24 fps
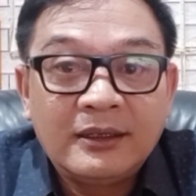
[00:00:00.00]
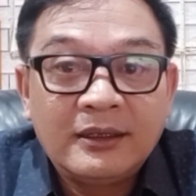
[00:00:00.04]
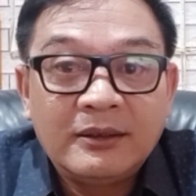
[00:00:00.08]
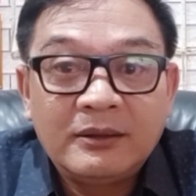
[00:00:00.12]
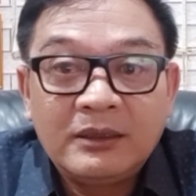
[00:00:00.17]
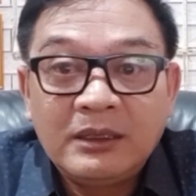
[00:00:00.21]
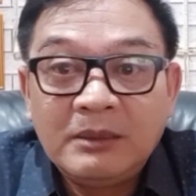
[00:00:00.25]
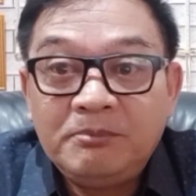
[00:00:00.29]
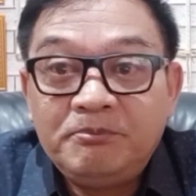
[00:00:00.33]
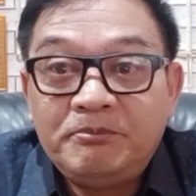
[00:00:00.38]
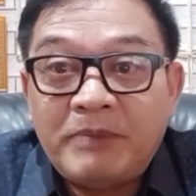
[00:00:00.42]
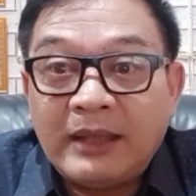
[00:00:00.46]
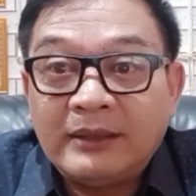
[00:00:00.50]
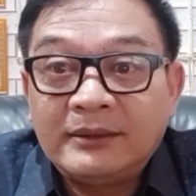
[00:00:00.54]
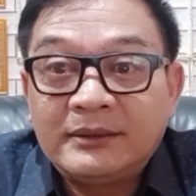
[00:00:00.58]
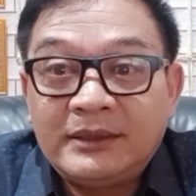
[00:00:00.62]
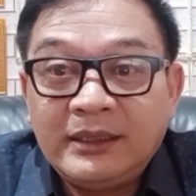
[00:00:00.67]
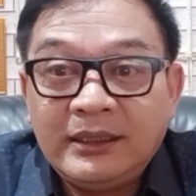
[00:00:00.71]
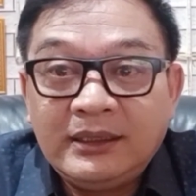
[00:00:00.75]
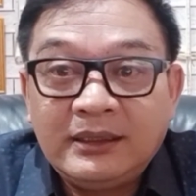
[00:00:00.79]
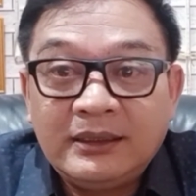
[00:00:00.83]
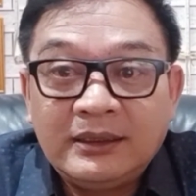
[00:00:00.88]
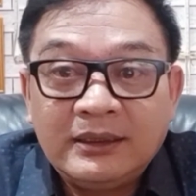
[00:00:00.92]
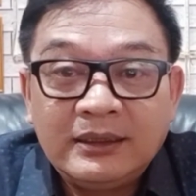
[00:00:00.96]

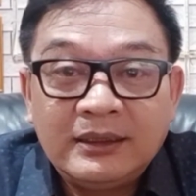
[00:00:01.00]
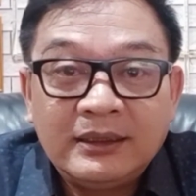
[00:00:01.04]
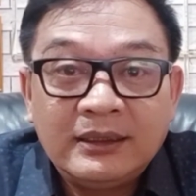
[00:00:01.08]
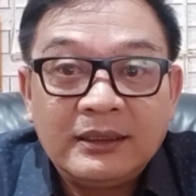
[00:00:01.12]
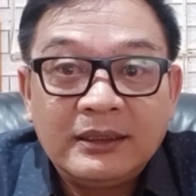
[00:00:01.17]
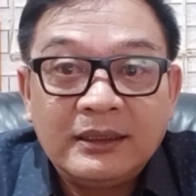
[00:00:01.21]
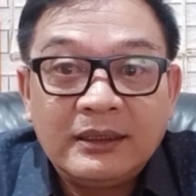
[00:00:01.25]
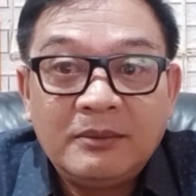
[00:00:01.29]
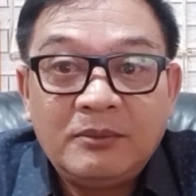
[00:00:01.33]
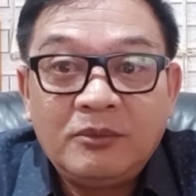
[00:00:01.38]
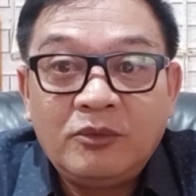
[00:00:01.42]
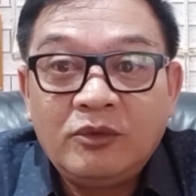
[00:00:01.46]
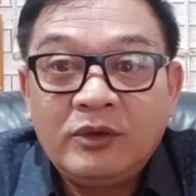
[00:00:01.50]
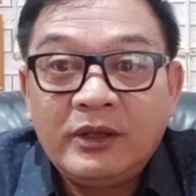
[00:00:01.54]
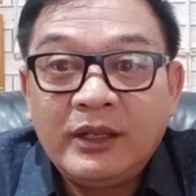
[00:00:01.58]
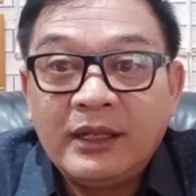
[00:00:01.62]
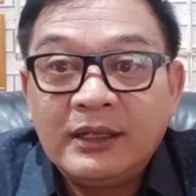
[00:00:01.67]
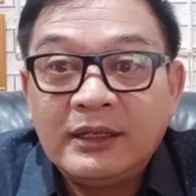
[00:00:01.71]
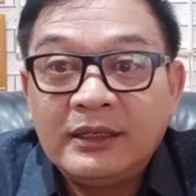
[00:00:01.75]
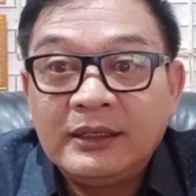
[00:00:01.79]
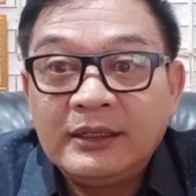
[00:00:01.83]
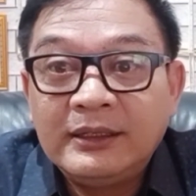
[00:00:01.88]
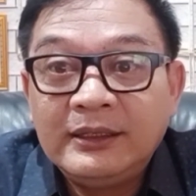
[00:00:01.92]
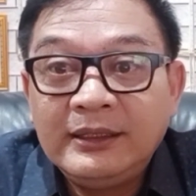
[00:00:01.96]
dibanting,
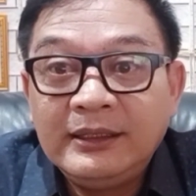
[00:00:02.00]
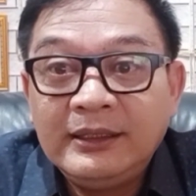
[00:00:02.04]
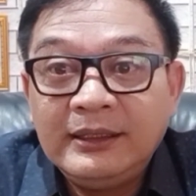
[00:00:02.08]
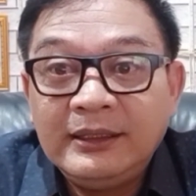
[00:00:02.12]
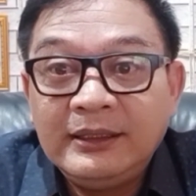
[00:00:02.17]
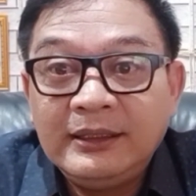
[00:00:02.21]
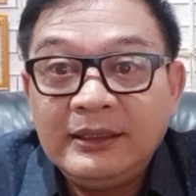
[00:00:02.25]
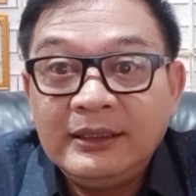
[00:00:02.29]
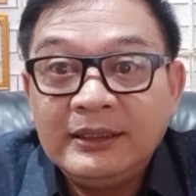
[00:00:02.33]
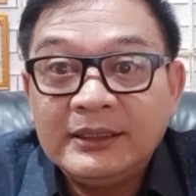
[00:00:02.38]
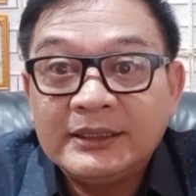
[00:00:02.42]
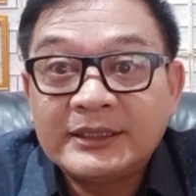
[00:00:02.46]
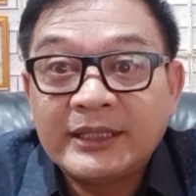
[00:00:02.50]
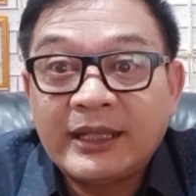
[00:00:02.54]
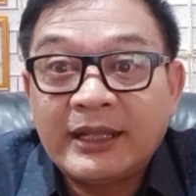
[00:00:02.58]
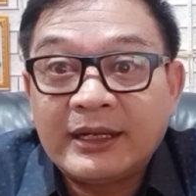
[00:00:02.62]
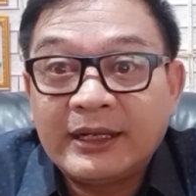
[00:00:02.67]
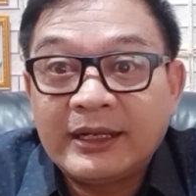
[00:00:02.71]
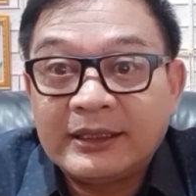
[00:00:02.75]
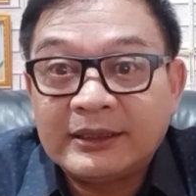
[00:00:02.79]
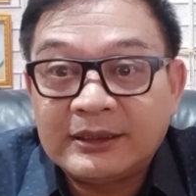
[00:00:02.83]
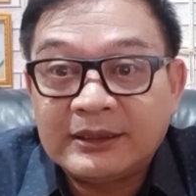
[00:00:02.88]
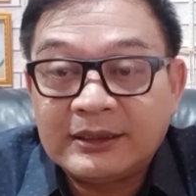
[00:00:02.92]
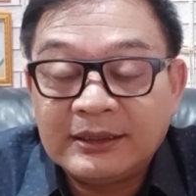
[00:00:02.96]
kemudian
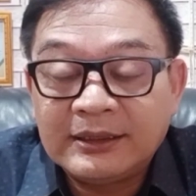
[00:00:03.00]
diseret